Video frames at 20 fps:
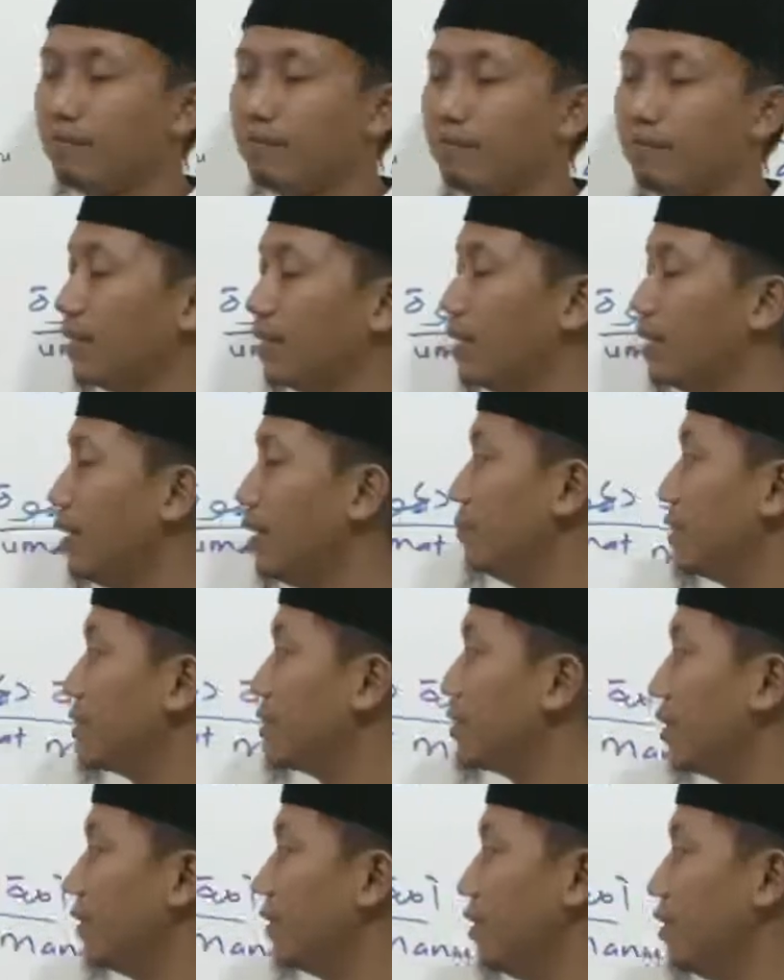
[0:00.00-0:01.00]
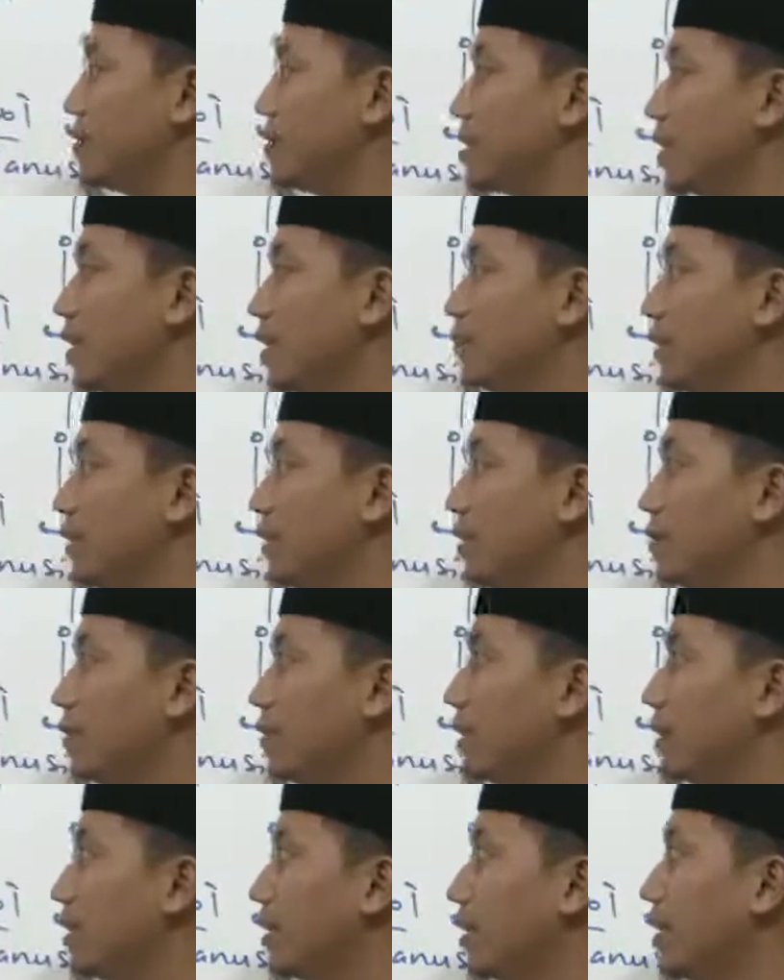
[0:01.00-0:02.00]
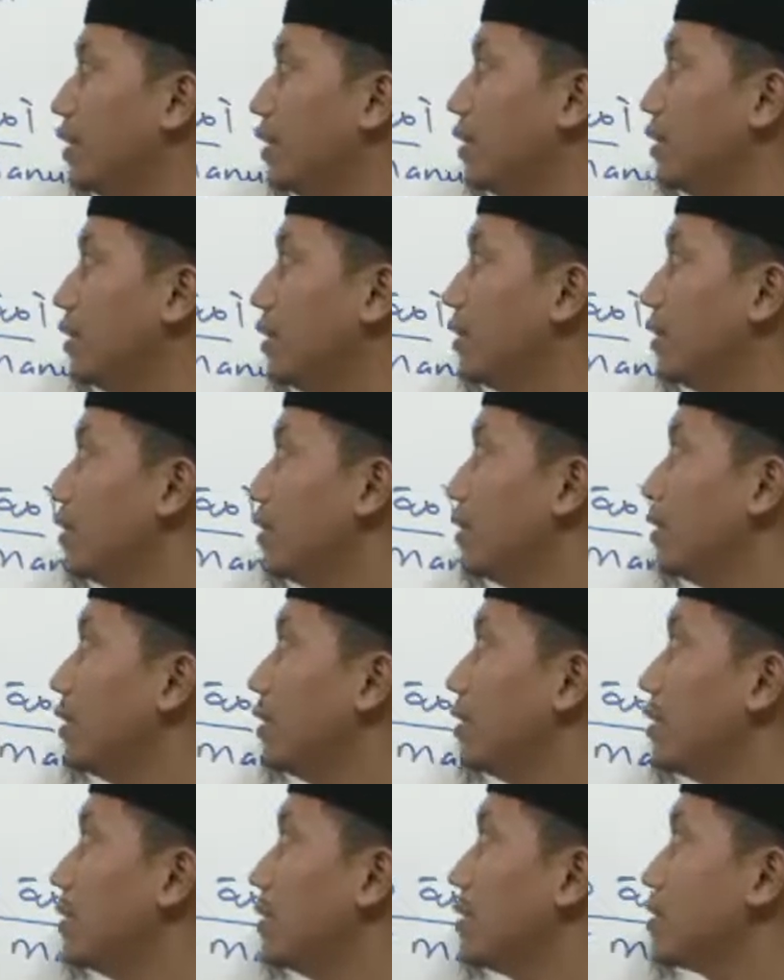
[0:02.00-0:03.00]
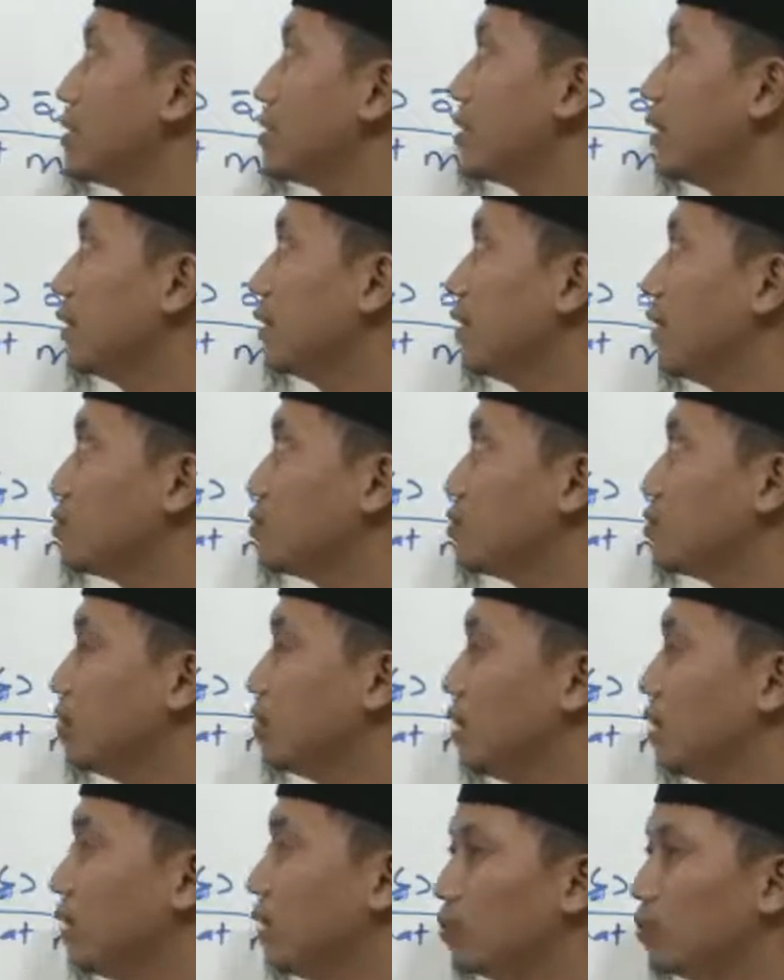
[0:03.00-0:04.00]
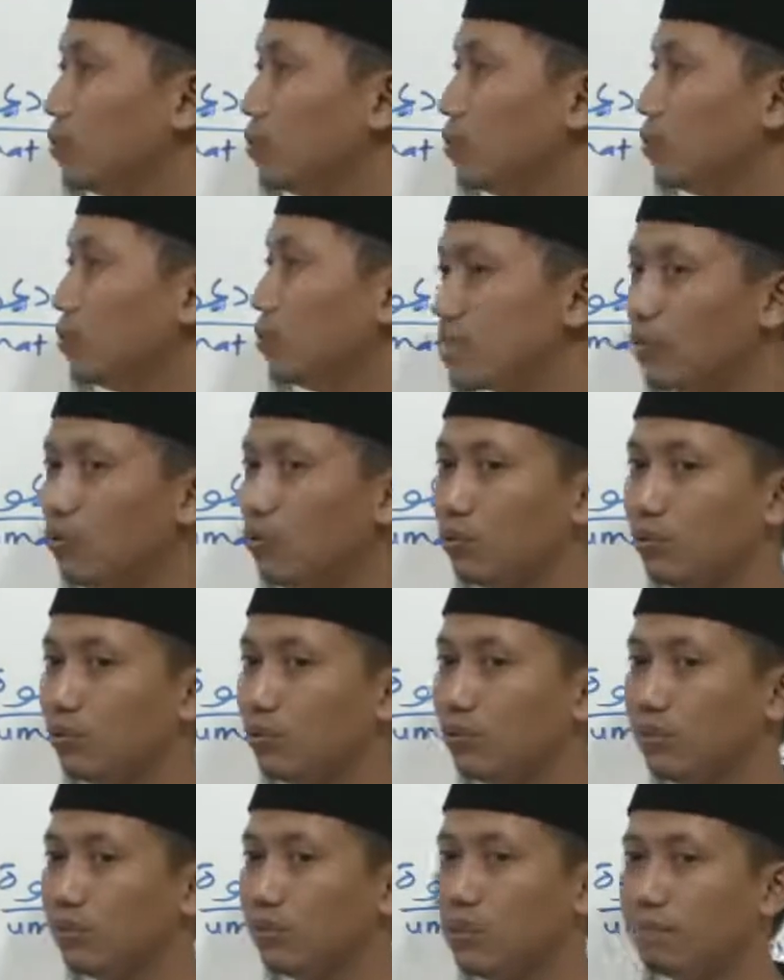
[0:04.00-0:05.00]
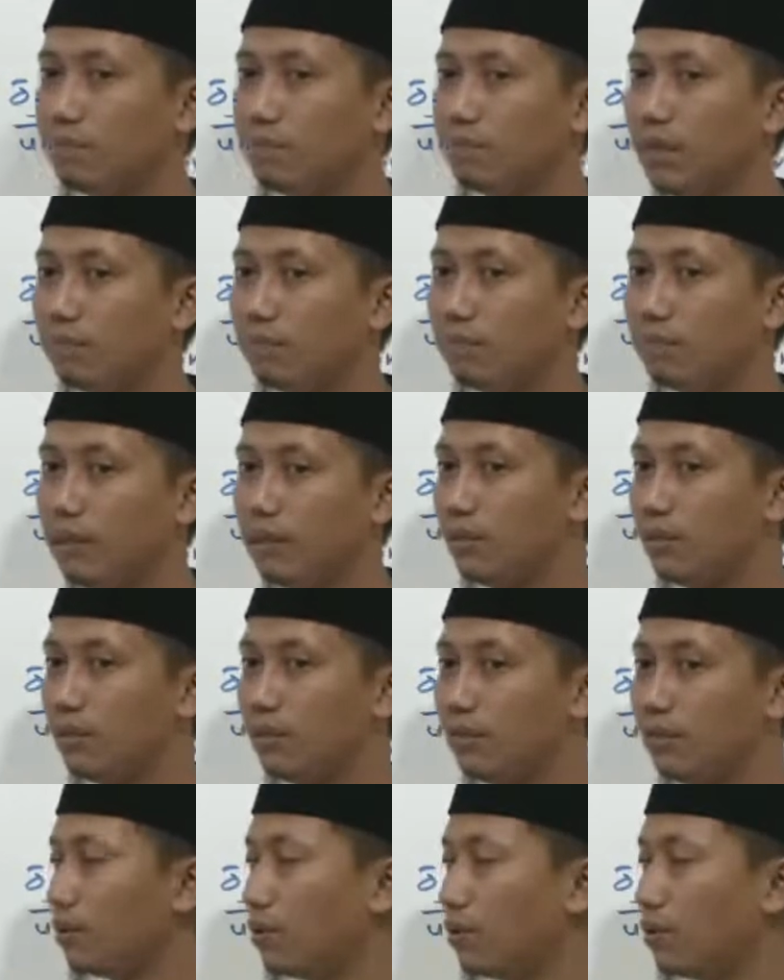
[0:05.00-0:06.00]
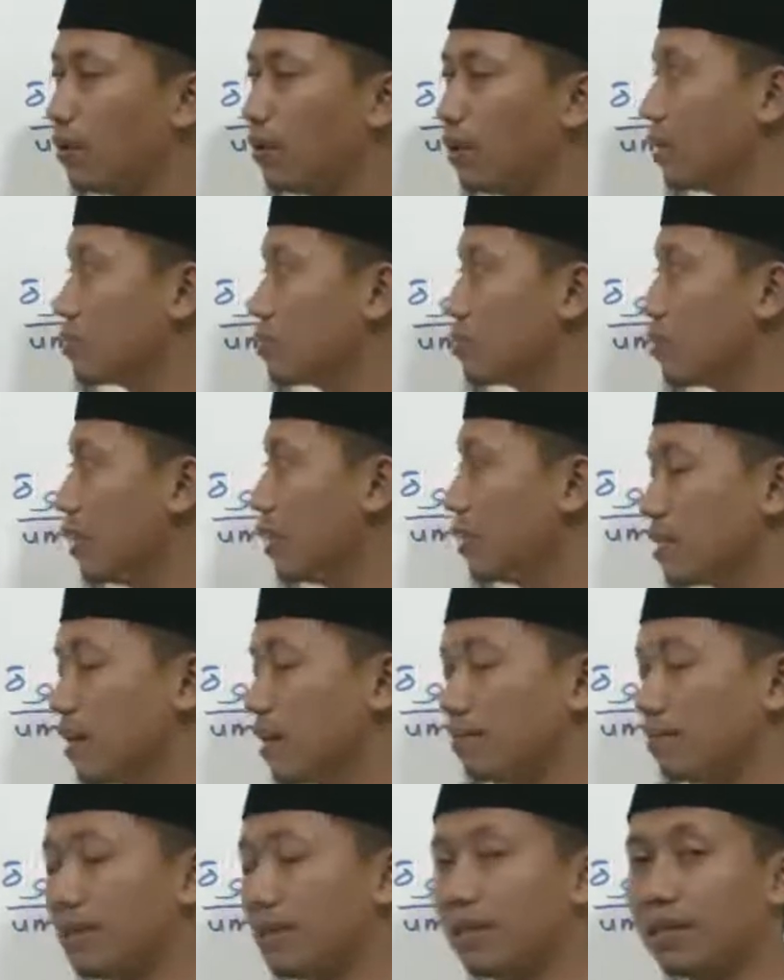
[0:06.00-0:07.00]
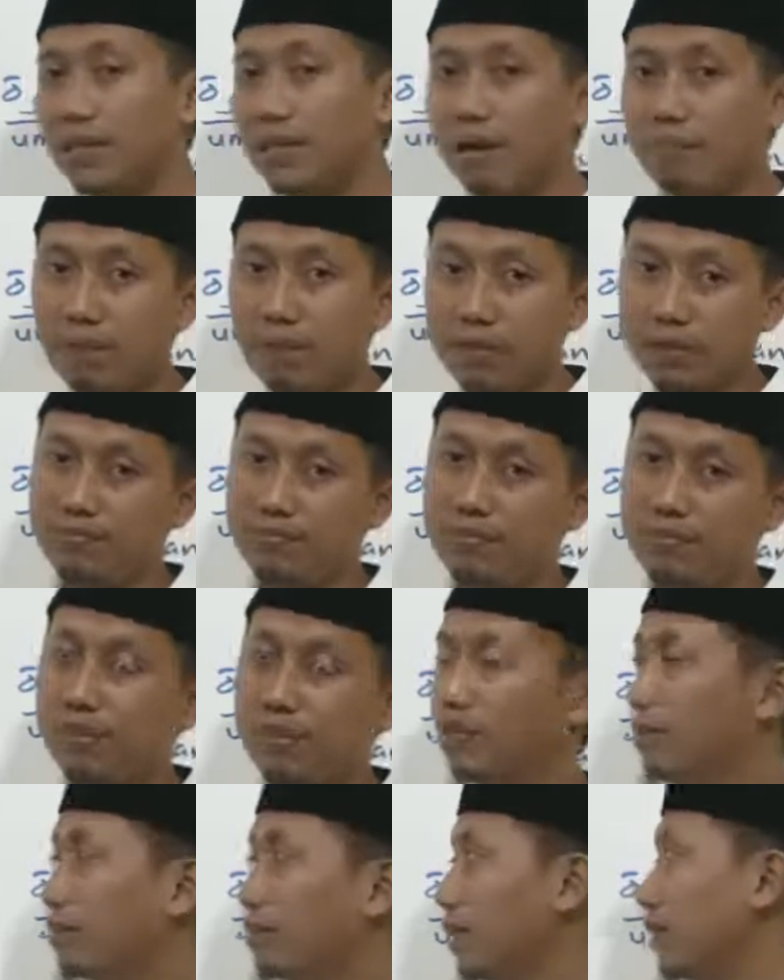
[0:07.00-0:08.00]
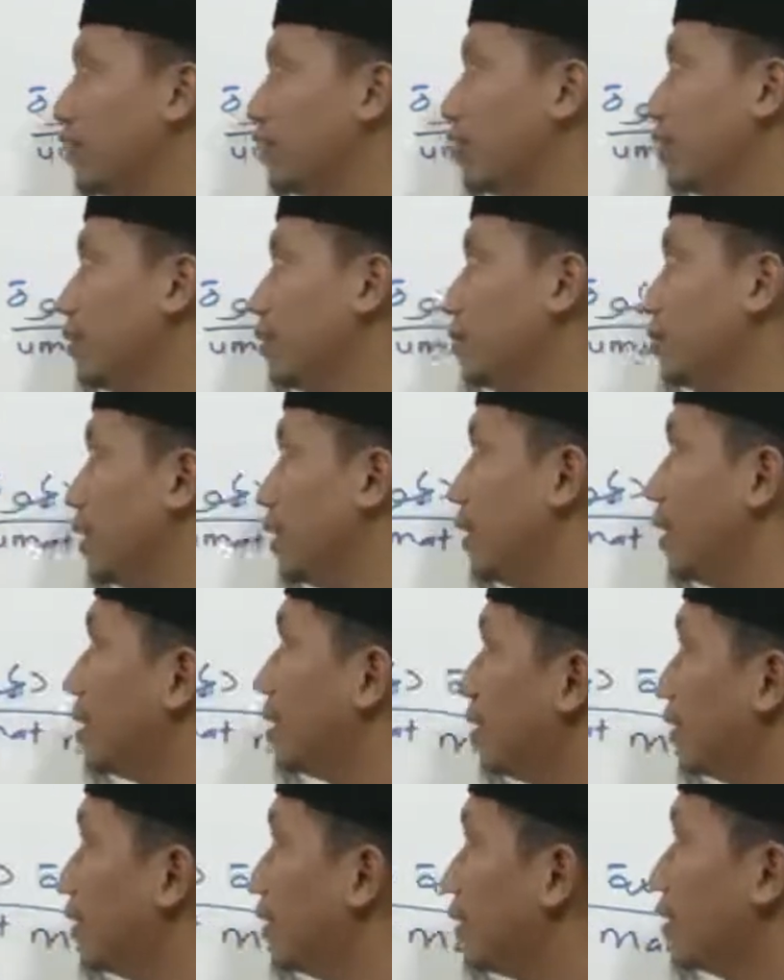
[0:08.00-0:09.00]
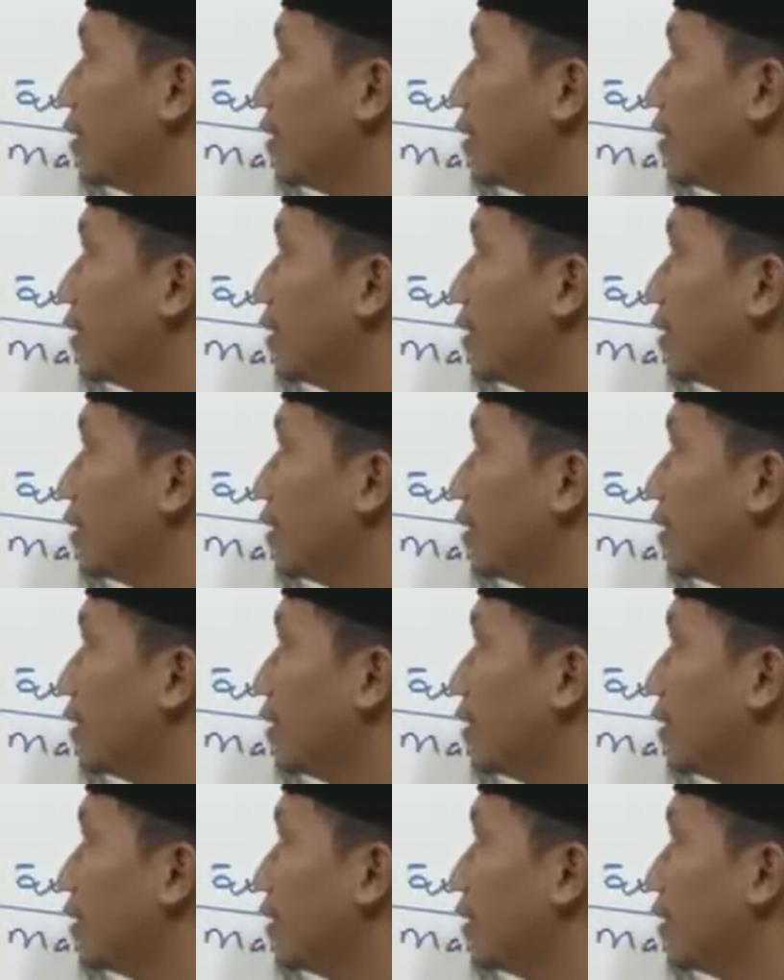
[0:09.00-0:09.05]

Makanya Nabi SAW tidak mengatakan setan sudah putus asa untuk disembah kembali oleh orang yang sholat sampai kiamat. Beliau tidak mengatakan demikian.